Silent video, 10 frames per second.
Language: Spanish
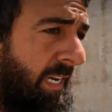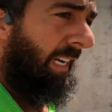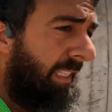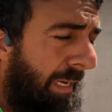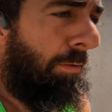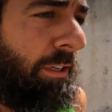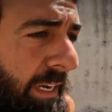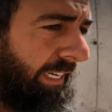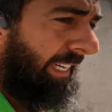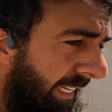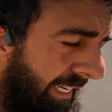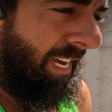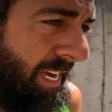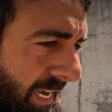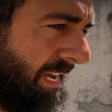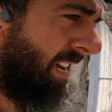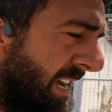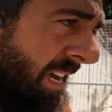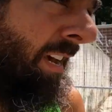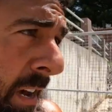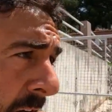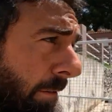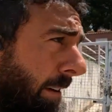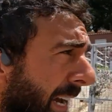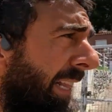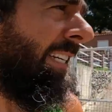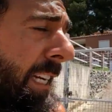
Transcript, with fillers: Ya estamos aquí, final